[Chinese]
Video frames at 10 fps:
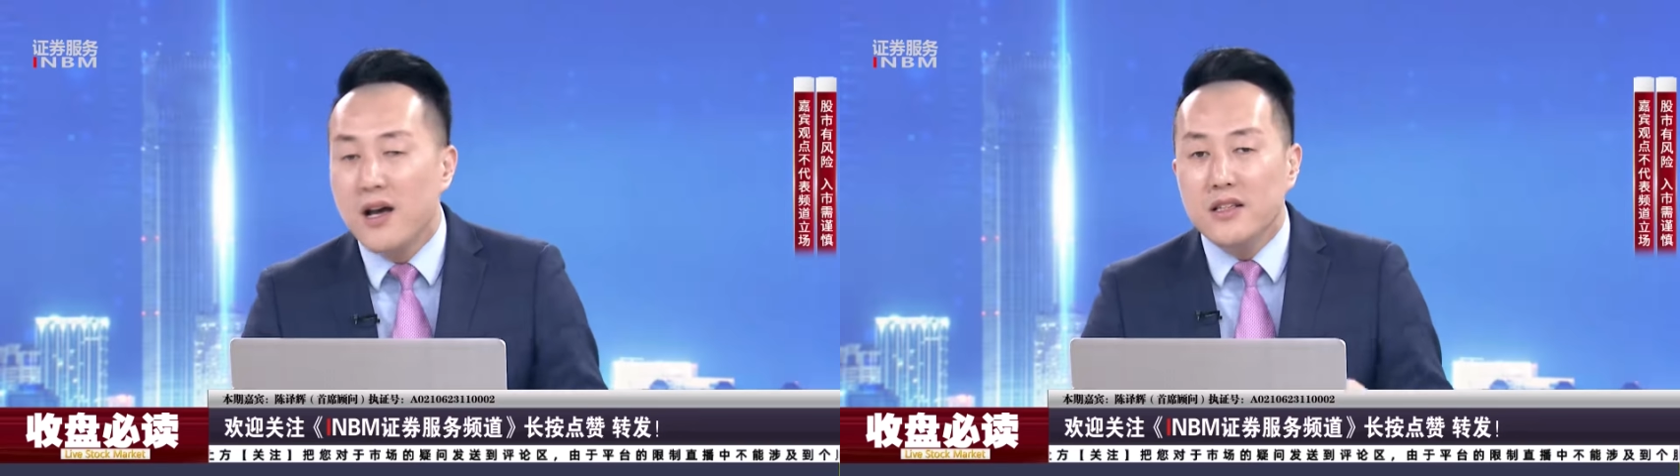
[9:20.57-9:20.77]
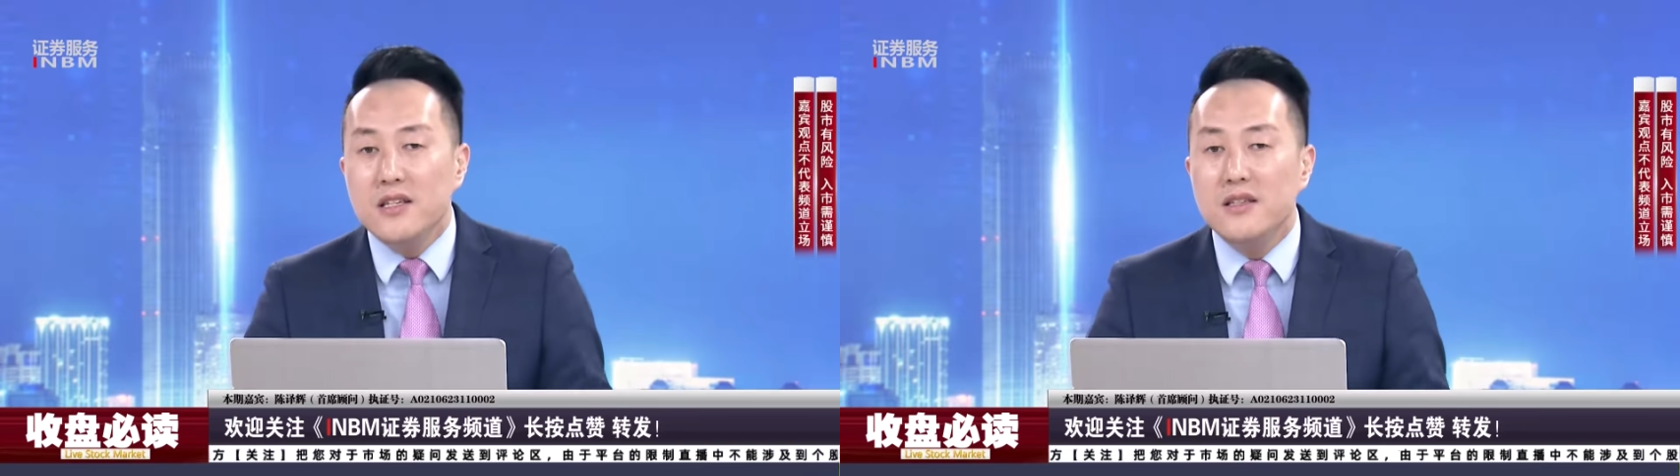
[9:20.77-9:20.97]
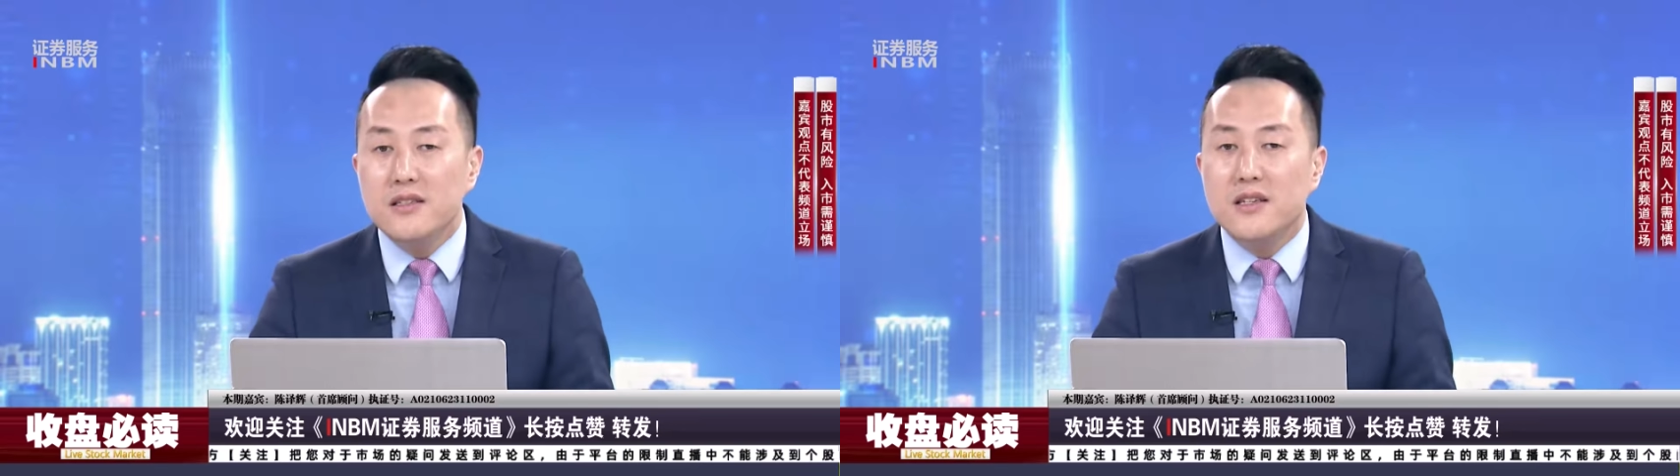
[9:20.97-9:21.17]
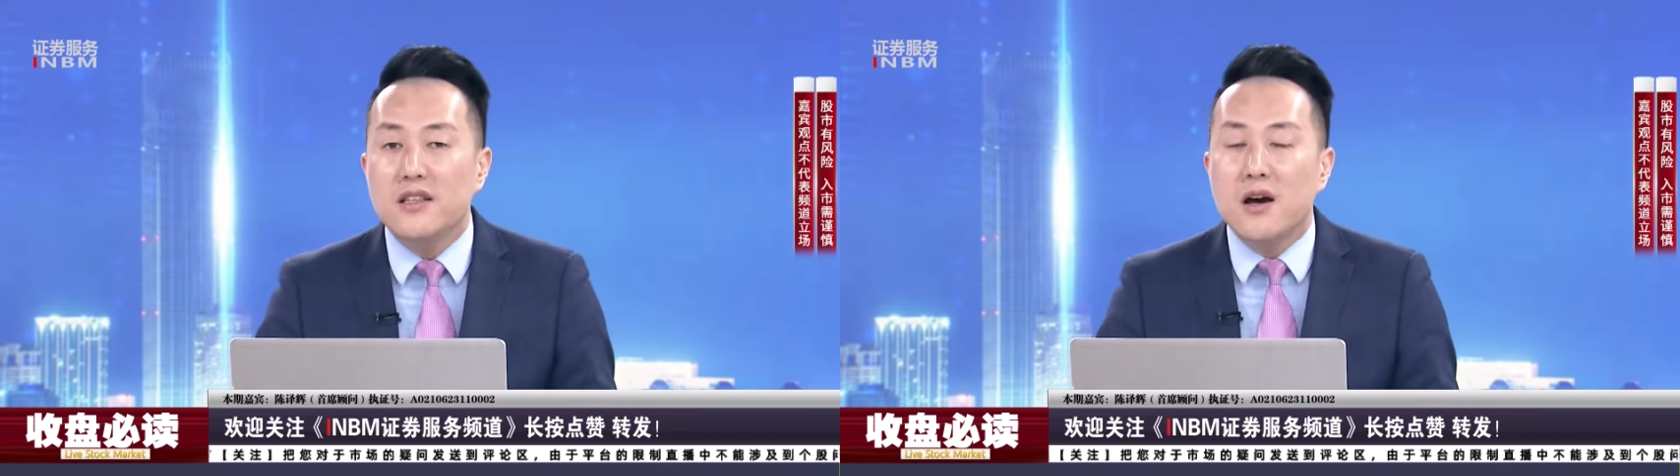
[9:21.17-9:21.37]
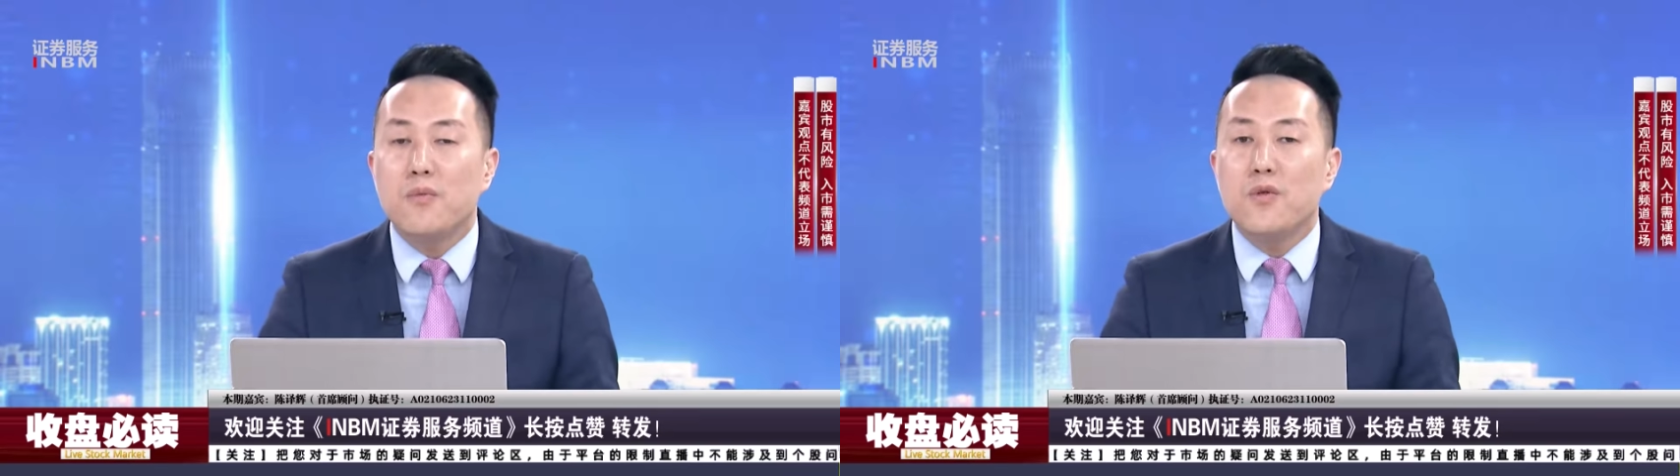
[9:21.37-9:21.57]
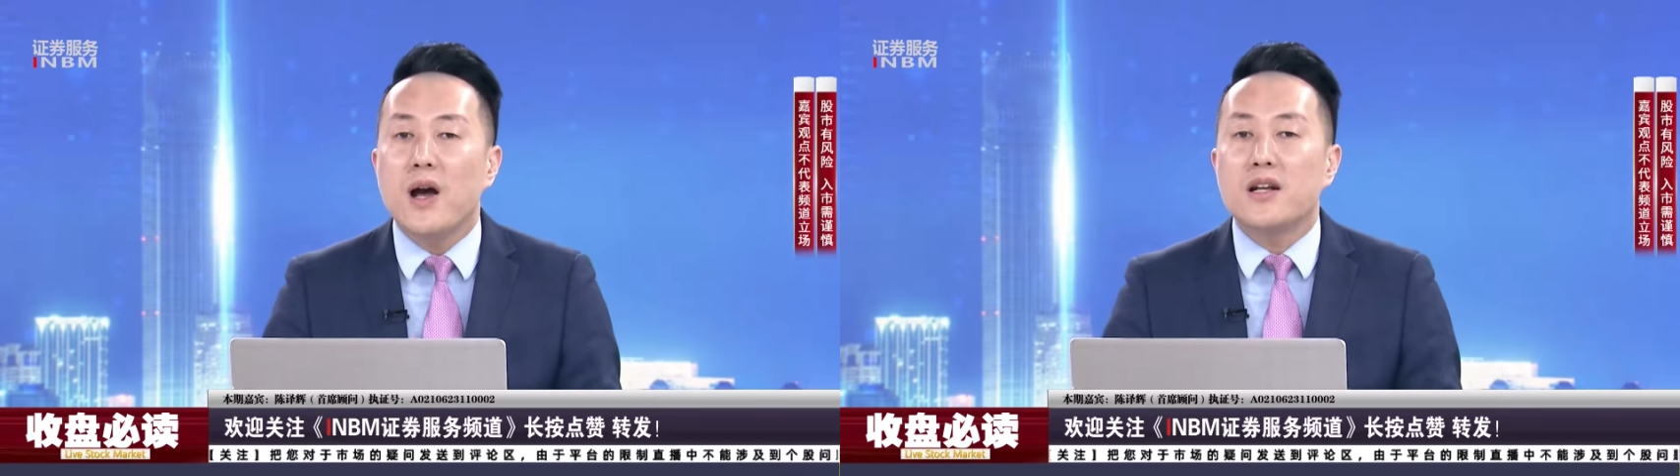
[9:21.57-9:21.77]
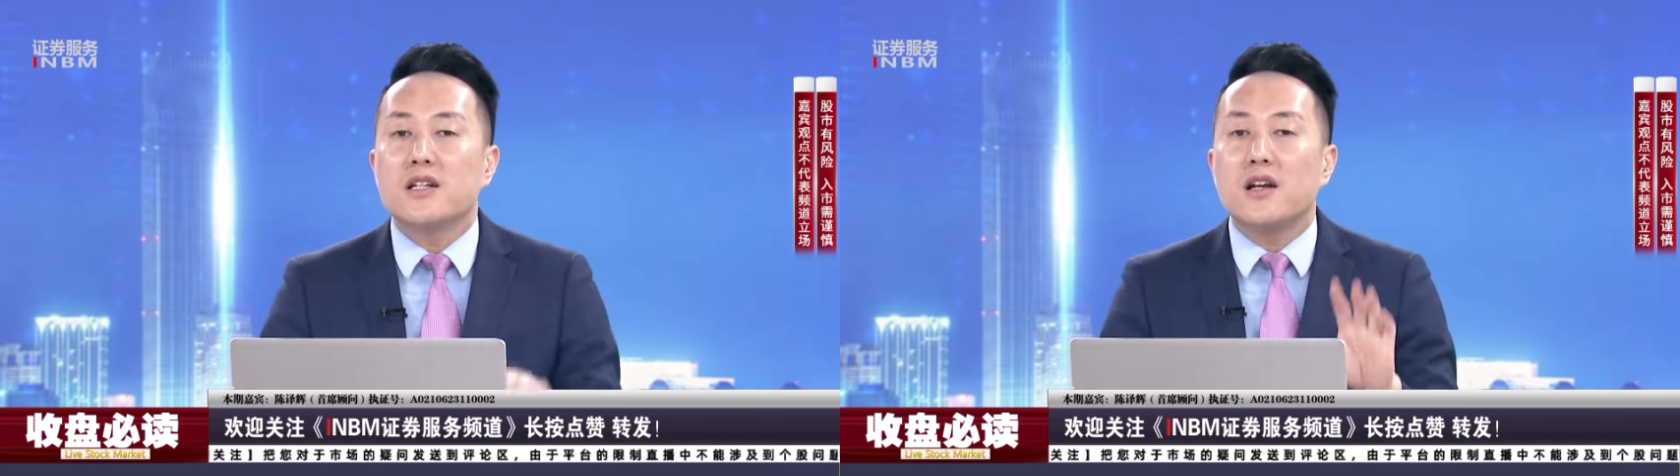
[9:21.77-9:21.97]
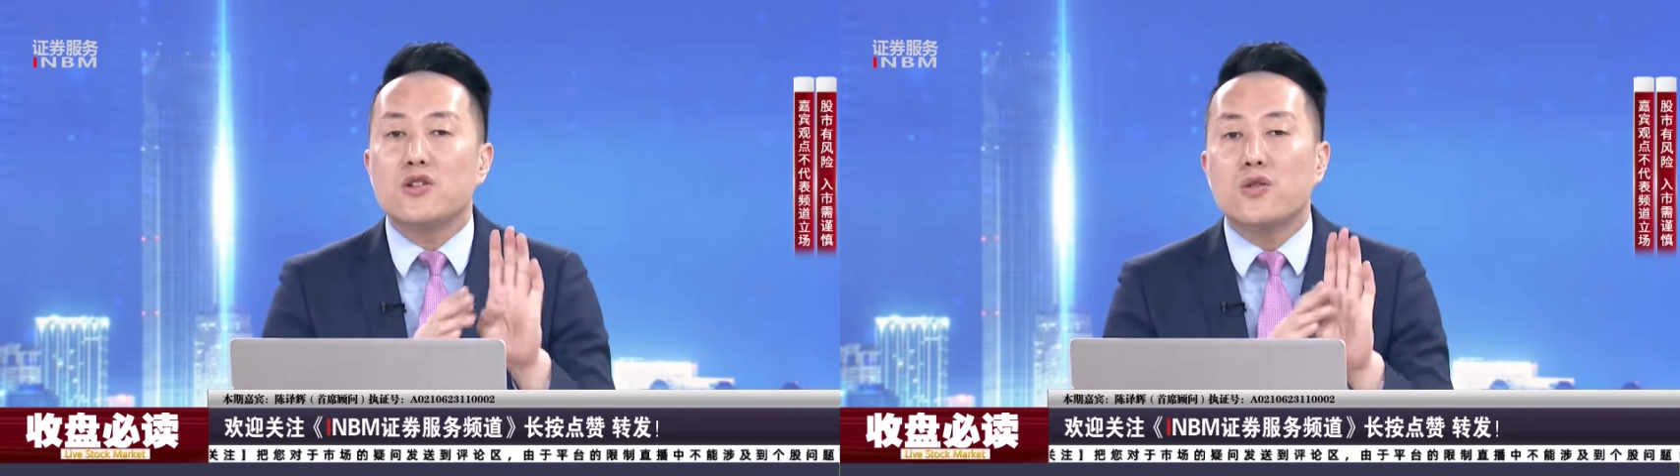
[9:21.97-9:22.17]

近期的不管是